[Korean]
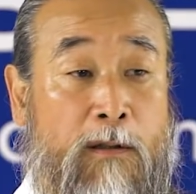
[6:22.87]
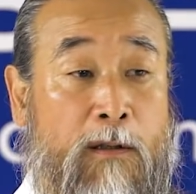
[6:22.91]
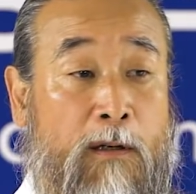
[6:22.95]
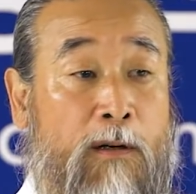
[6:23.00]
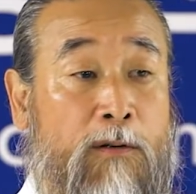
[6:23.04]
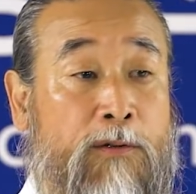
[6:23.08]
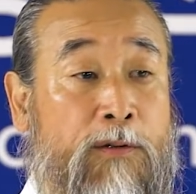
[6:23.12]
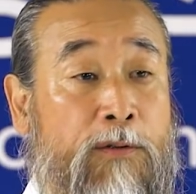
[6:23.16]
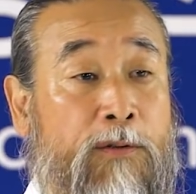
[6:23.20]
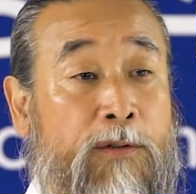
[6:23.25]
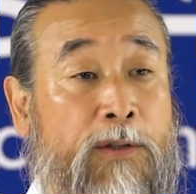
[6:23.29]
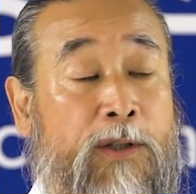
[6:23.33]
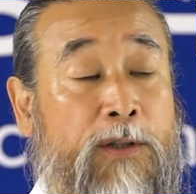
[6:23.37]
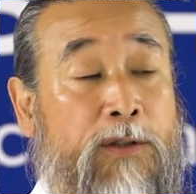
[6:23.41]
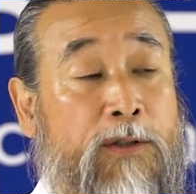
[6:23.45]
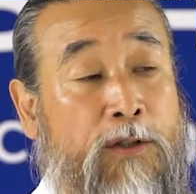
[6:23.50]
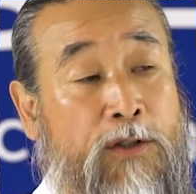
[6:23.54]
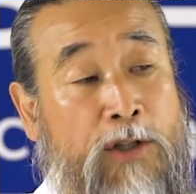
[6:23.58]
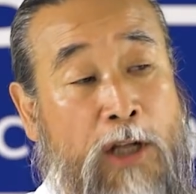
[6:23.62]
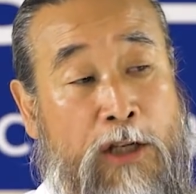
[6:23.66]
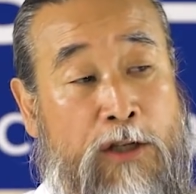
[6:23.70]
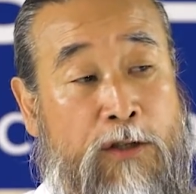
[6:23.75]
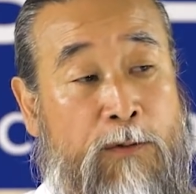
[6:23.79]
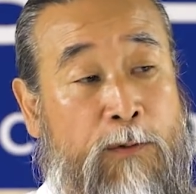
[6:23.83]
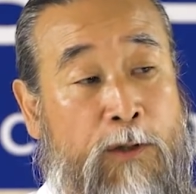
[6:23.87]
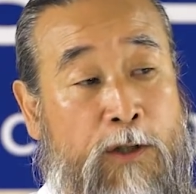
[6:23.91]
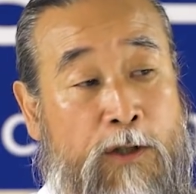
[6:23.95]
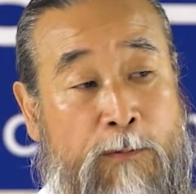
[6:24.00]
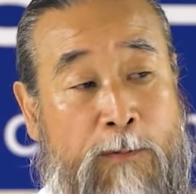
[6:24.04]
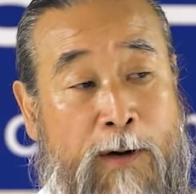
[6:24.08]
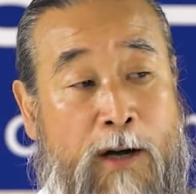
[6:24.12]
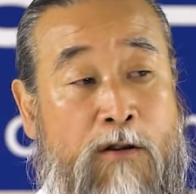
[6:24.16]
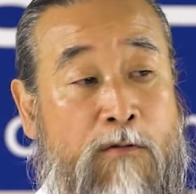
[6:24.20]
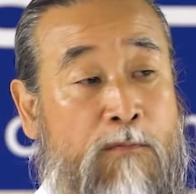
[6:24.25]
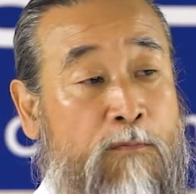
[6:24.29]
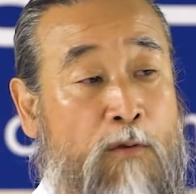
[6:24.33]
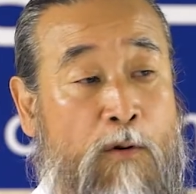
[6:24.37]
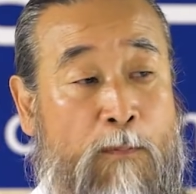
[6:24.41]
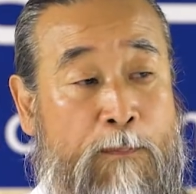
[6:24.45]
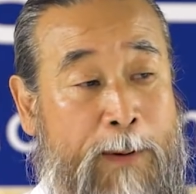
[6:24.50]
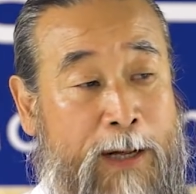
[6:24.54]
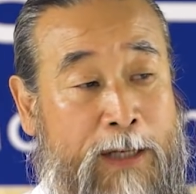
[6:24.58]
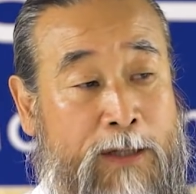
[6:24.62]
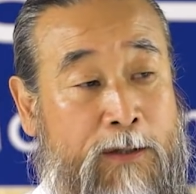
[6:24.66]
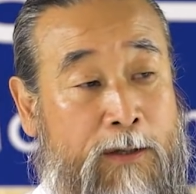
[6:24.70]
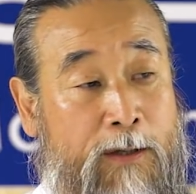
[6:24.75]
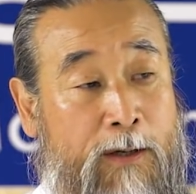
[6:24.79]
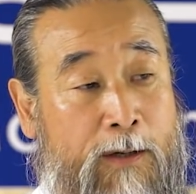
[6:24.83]
어, 그러기 이제 대접을 그만큼 못
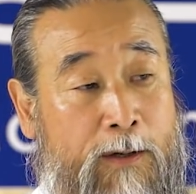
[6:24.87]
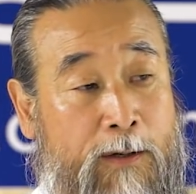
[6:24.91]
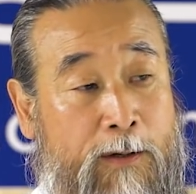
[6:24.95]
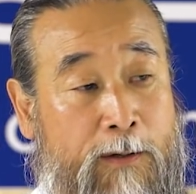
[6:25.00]
받죠.